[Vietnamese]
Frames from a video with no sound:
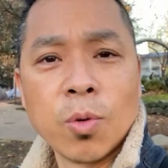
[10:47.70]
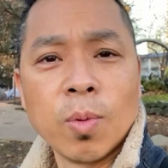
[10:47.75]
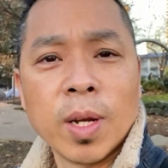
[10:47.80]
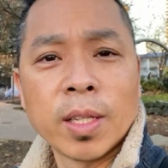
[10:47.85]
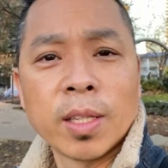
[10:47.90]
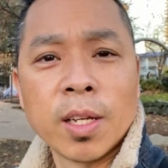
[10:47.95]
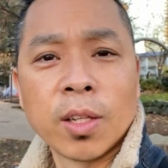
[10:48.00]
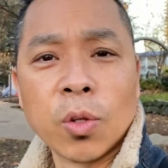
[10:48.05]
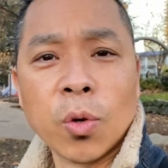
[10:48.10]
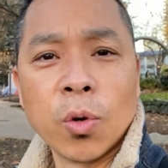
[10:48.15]

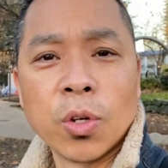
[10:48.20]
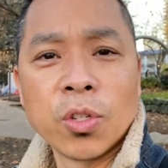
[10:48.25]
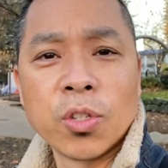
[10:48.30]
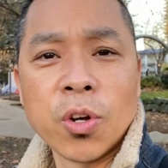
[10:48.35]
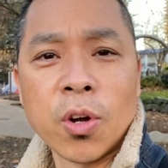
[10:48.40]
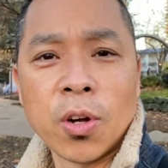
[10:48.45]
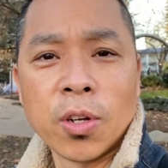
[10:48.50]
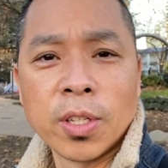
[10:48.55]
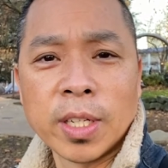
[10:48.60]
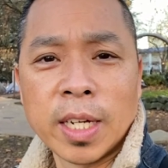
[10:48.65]
là thật tội
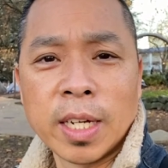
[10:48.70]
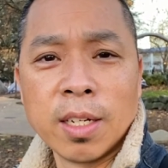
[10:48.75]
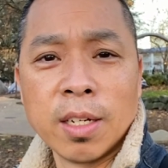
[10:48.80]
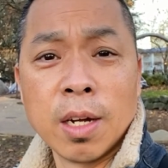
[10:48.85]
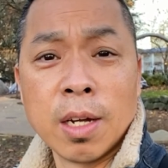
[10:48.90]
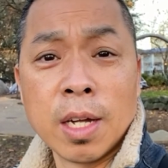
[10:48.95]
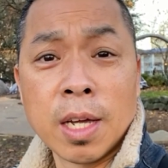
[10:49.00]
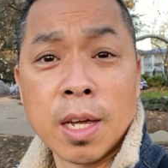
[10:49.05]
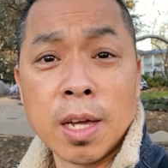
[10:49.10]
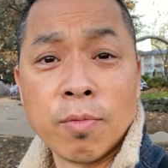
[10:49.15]
cho những cái
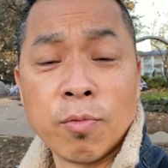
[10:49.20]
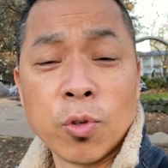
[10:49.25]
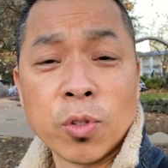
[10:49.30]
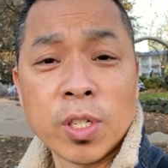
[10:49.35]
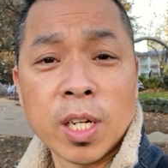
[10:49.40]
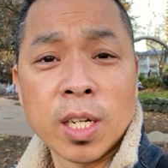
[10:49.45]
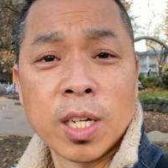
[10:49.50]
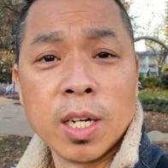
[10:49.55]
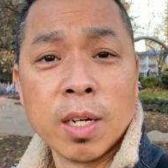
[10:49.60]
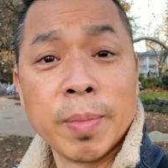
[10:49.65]
người vô
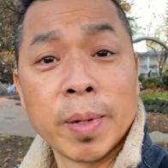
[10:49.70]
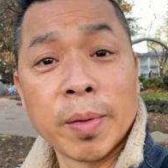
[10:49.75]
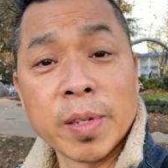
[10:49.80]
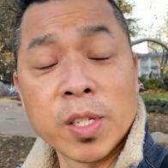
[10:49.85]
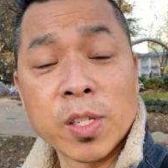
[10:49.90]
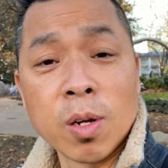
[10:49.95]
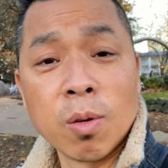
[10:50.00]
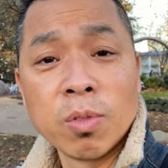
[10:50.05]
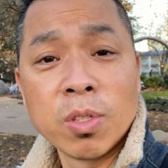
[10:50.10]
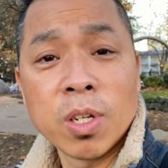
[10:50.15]
gia cư một cái
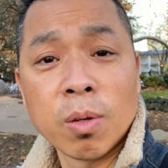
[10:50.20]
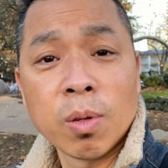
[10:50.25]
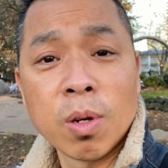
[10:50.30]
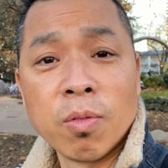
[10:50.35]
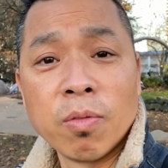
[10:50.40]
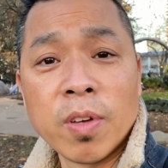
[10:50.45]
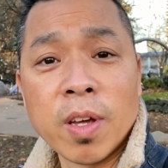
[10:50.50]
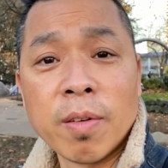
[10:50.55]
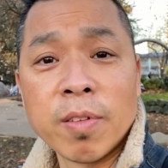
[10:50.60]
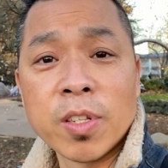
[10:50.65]
sống trong
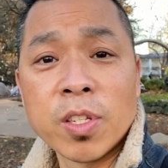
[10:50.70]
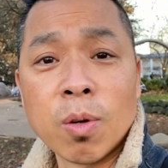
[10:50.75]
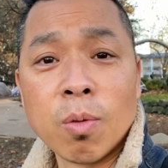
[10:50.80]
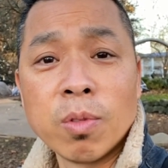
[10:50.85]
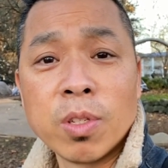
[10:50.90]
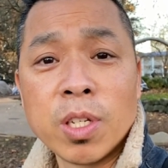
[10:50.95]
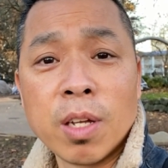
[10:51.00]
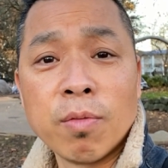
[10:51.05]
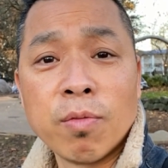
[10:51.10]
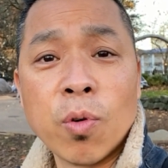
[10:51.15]
công viên rồi
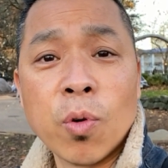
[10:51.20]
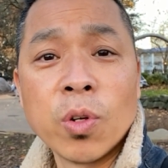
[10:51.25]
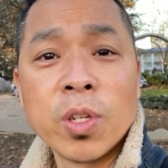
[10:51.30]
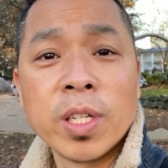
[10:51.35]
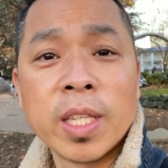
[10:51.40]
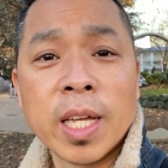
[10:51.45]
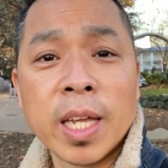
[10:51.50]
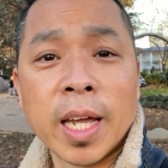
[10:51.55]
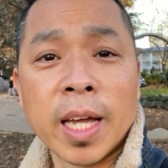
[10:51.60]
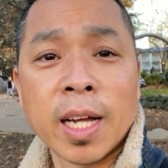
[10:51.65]
sống trên phố
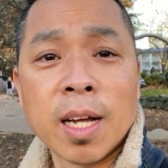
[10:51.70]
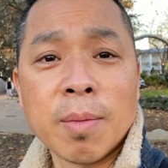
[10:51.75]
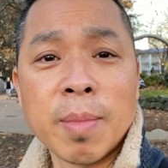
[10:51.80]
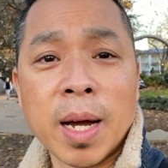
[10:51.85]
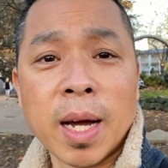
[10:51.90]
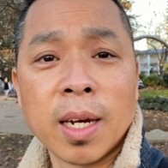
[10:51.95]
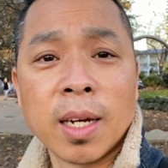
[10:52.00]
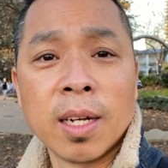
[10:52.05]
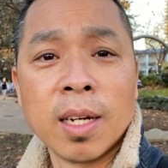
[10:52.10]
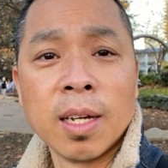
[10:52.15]
như thế này các
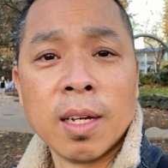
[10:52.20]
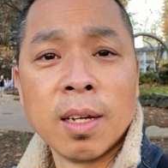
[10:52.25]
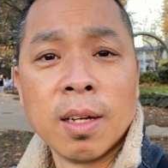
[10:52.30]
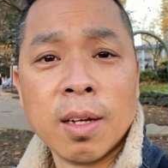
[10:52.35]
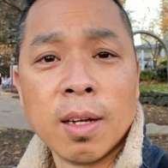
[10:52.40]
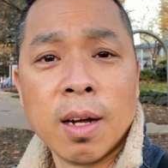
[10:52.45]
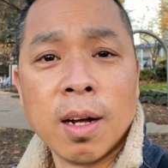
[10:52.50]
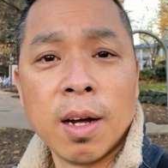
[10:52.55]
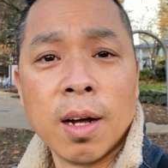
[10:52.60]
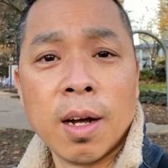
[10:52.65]
bạn
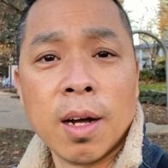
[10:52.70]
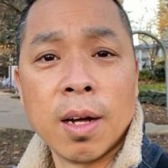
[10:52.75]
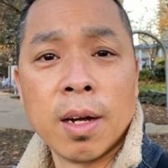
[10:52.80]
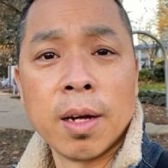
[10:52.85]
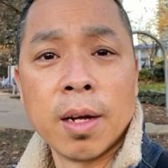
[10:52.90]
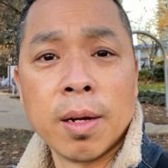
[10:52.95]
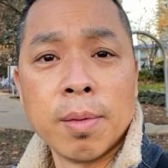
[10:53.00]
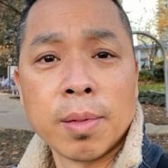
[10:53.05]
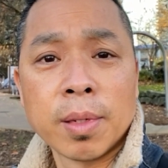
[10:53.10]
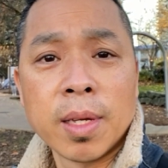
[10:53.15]
à,
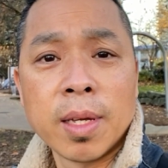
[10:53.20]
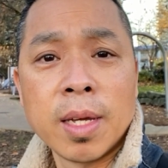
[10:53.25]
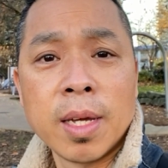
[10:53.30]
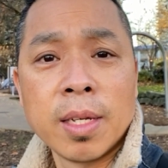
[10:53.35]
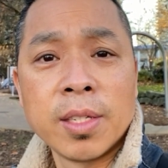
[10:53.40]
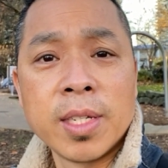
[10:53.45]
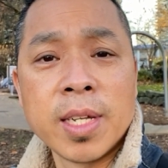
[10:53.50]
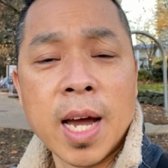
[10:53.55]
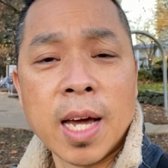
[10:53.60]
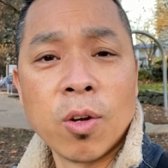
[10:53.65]

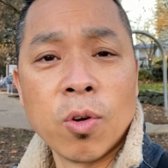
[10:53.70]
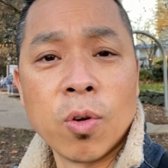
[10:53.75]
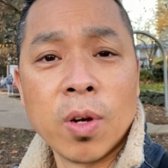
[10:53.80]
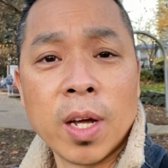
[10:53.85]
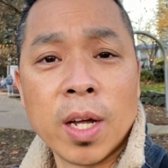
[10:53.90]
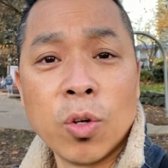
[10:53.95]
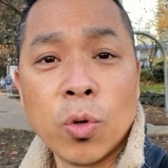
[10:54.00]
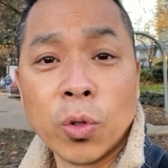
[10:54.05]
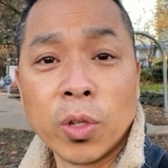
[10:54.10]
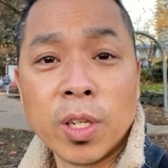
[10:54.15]
cái Seattle
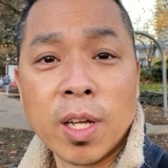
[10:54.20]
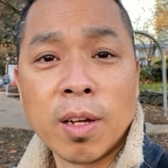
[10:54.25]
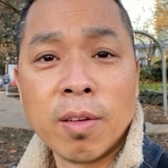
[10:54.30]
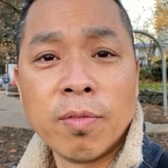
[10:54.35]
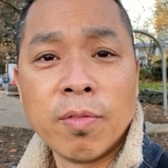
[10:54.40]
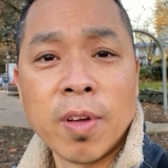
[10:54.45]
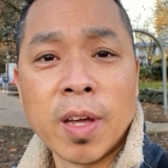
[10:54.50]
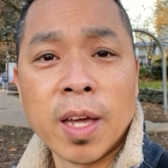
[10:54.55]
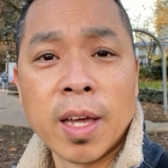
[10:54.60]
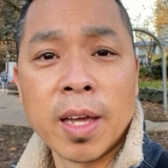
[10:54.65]
là nổi tiếng
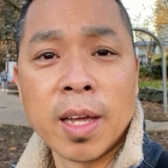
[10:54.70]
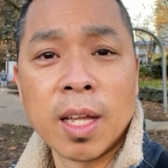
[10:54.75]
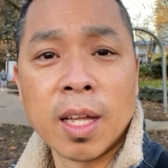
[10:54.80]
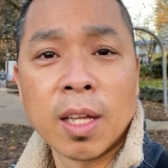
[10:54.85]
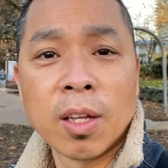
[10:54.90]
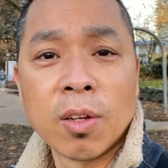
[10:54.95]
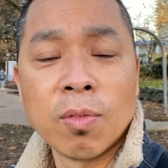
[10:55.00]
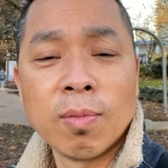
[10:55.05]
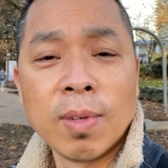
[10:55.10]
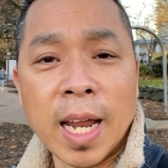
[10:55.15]
về
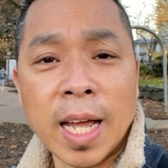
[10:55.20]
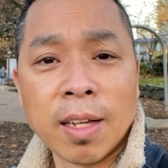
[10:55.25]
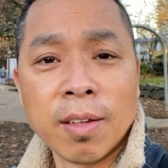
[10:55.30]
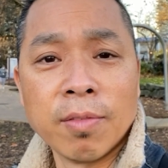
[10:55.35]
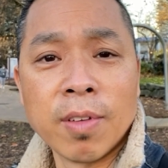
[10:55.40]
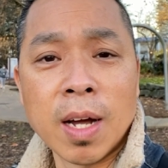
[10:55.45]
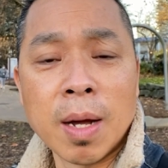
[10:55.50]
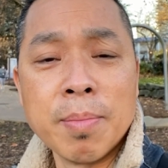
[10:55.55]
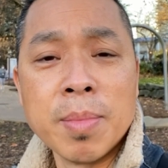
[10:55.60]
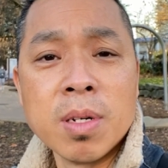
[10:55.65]
cũng lạnh
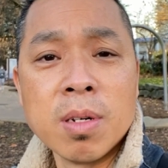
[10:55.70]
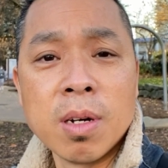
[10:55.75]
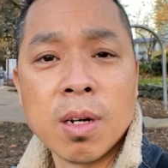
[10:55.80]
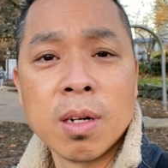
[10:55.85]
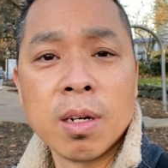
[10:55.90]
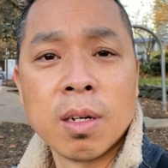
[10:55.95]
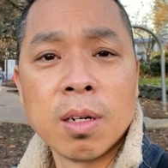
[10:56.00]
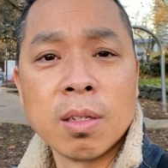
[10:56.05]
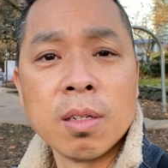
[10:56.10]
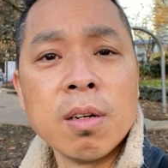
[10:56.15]
và
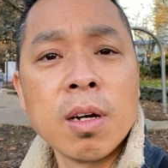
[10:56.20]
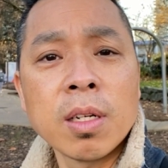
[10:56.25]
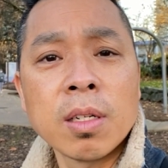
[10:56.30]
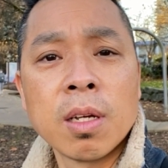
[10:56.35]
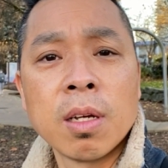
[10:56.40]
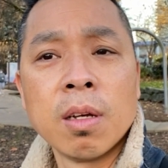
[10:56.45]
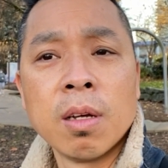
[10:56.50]
mưa ướt